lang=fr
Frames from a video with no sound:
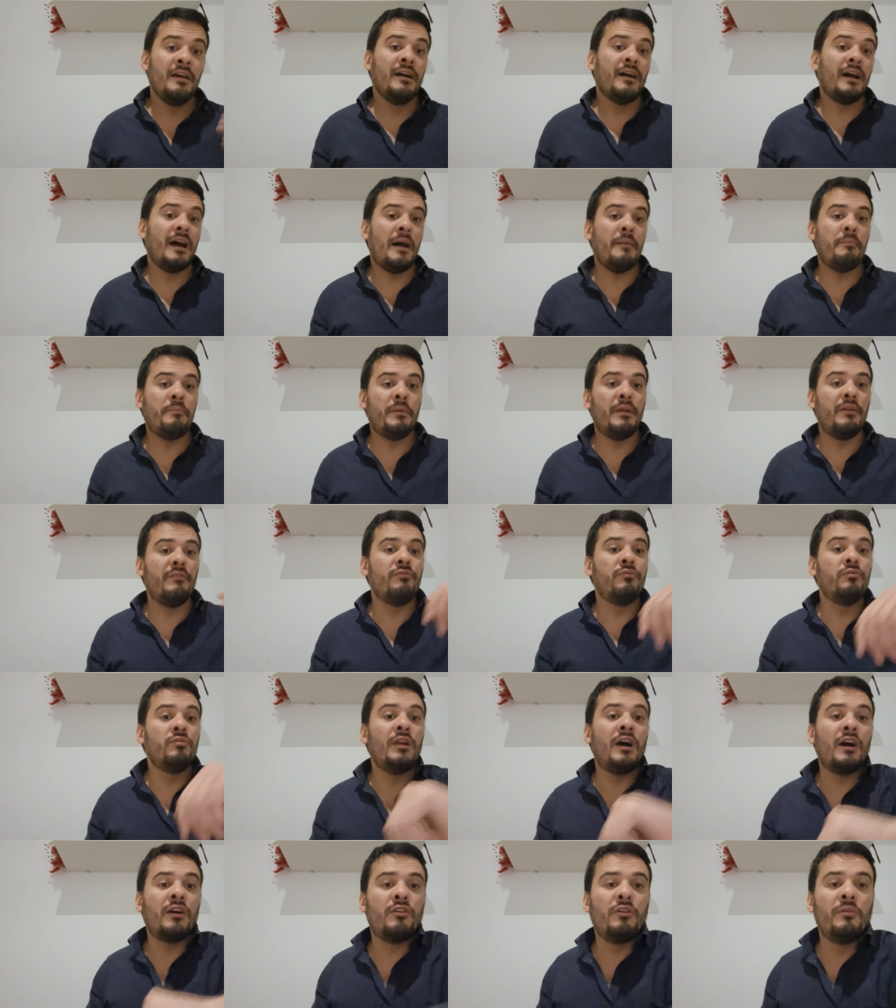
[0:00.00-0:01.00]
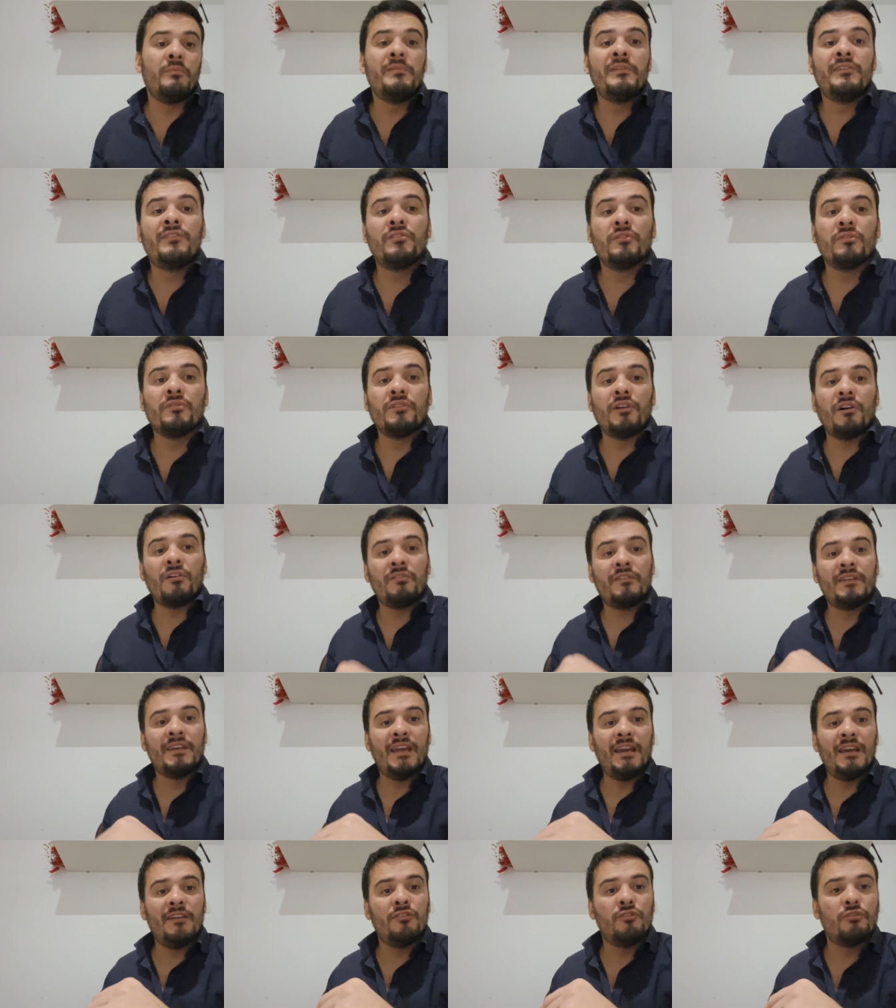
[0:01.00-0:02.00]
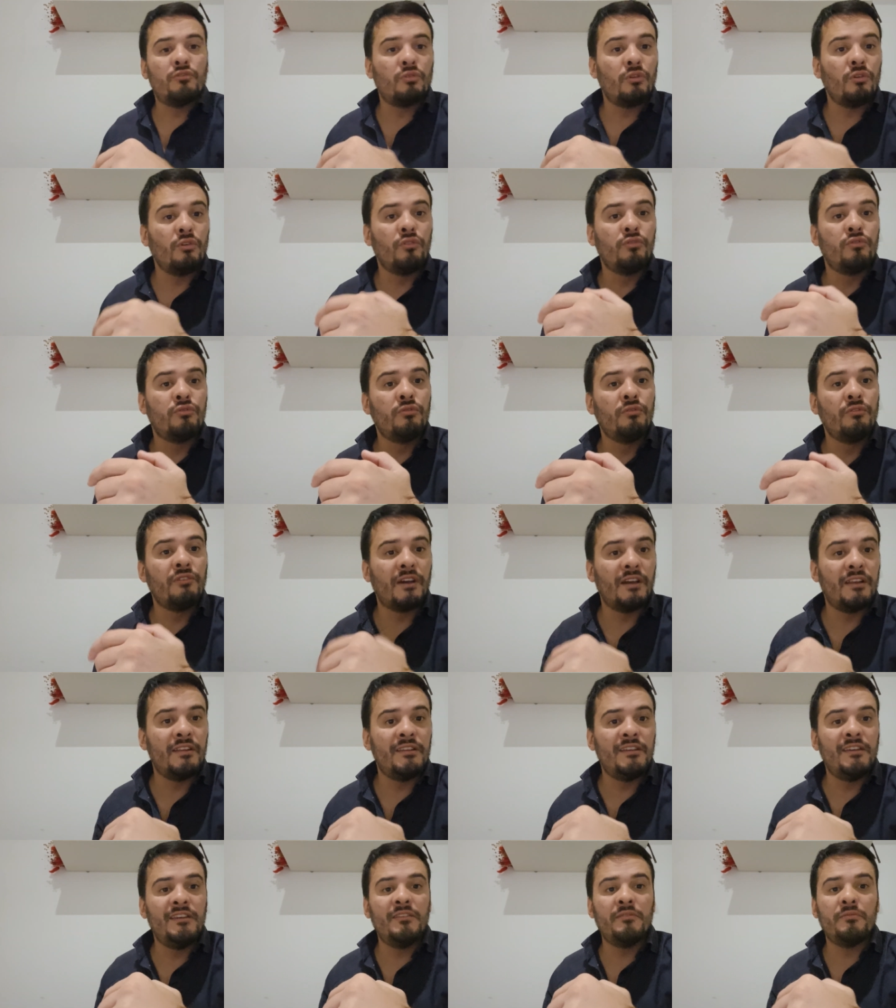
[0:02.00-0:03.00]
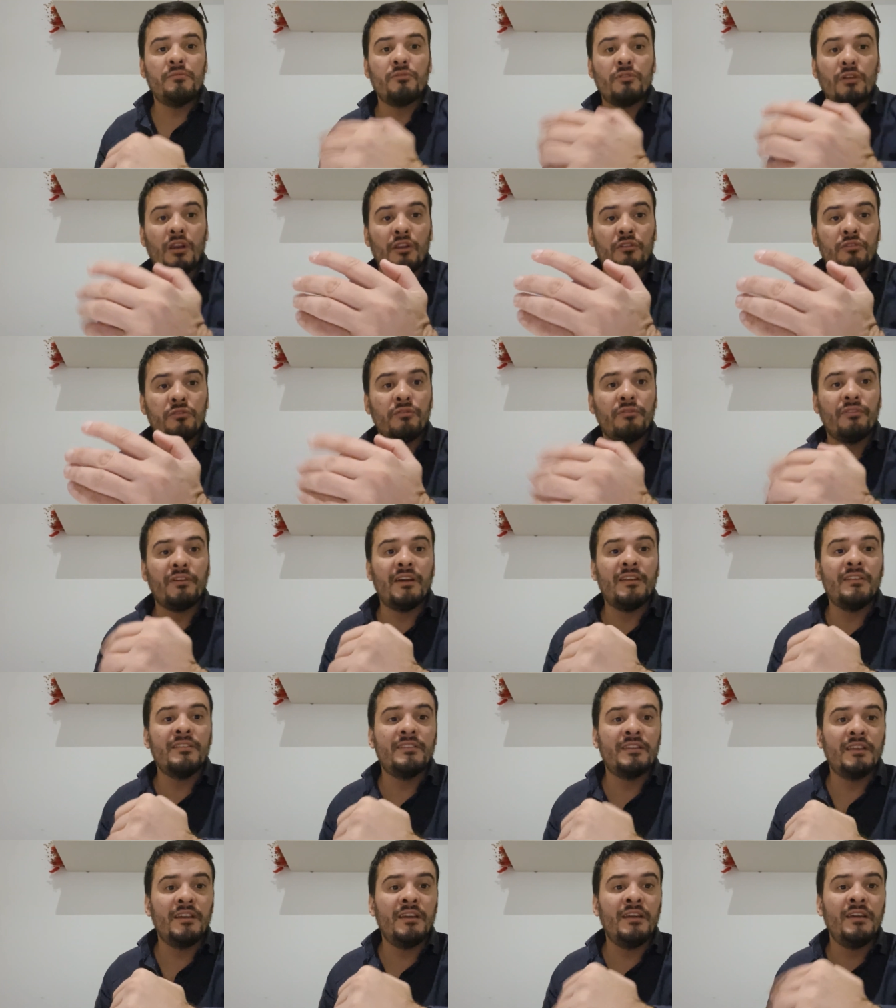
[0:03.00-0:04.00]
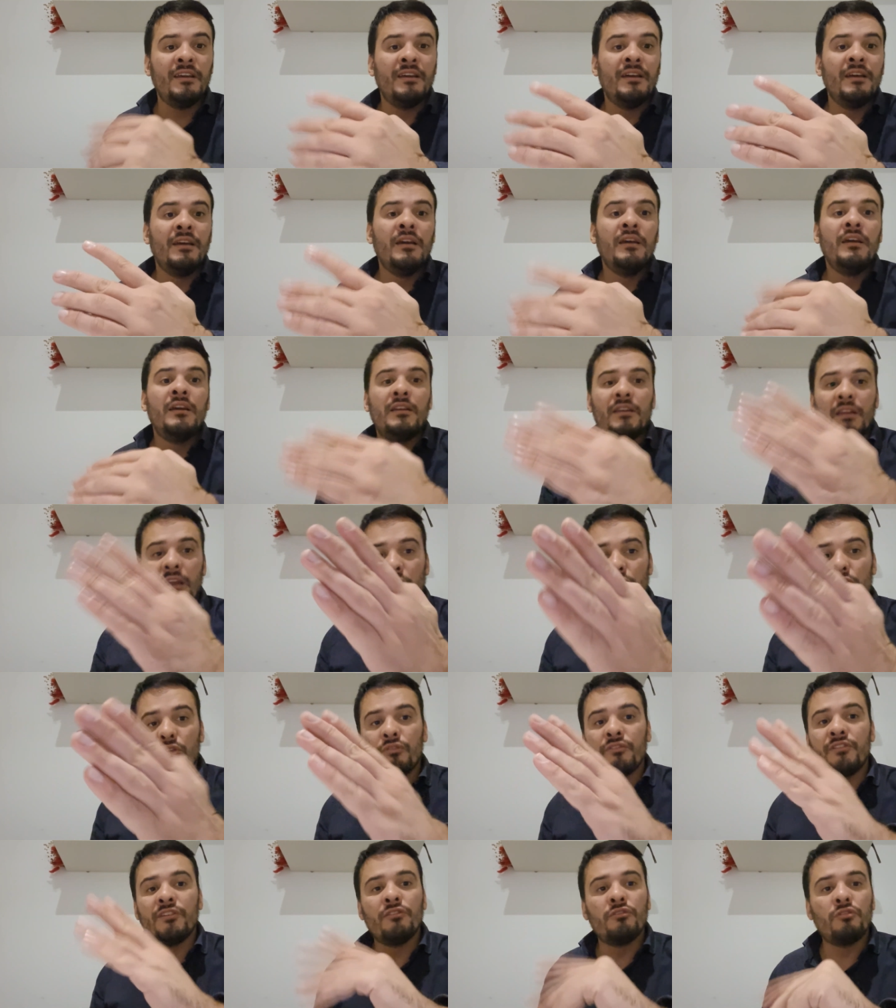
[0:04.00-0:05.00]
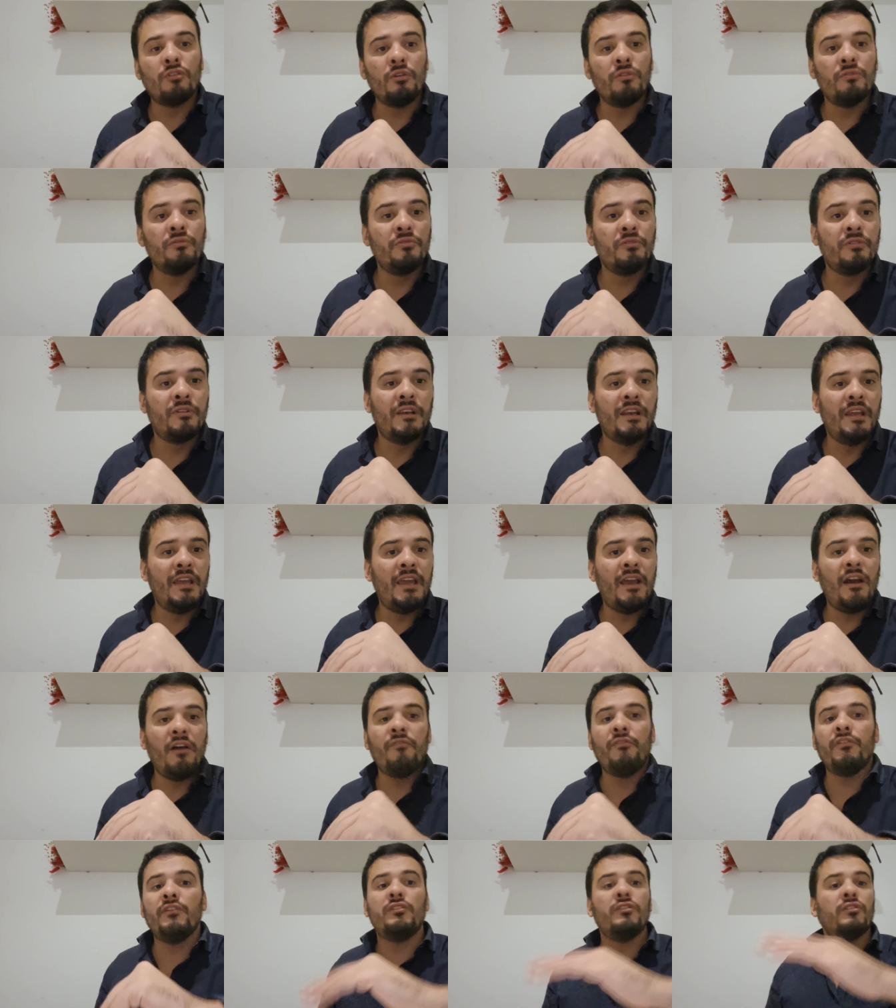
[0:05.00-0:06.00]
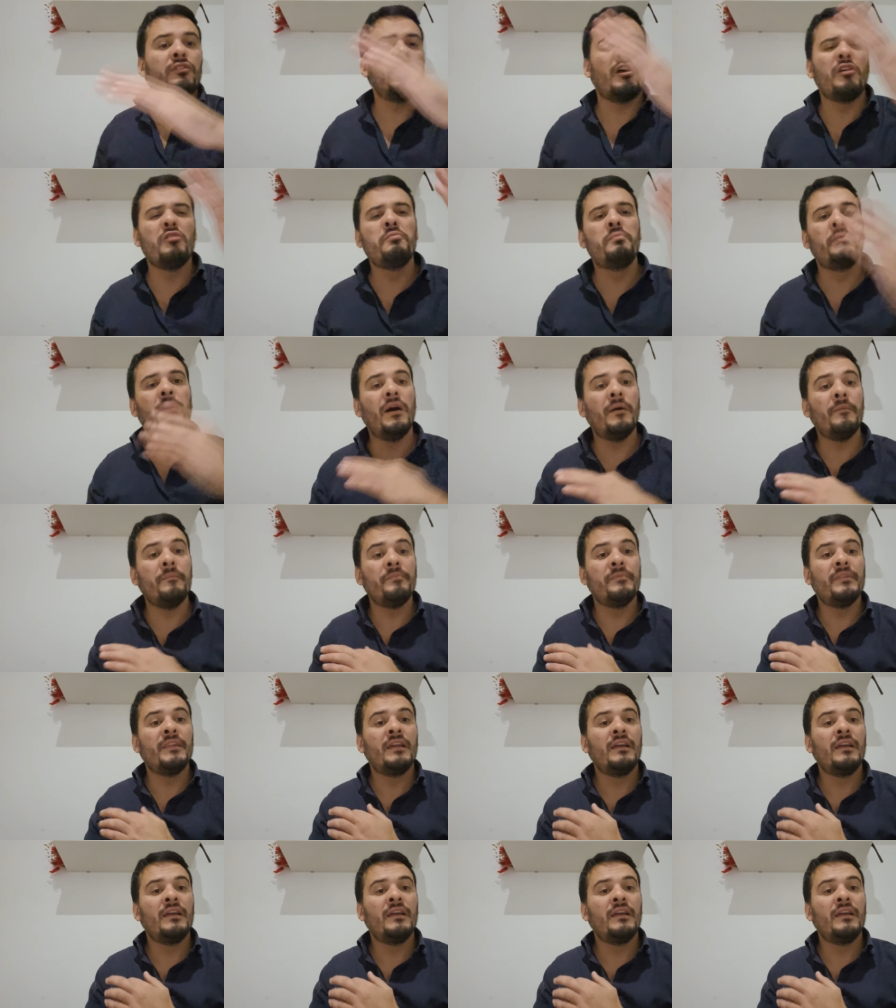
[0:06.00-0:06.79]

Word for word: Rappelez-vous la commission d'enquête sur le souverainisme, sur la souveraineté. Il y a eu aussi sur le nucléaire, en fait, il y en a eu plein.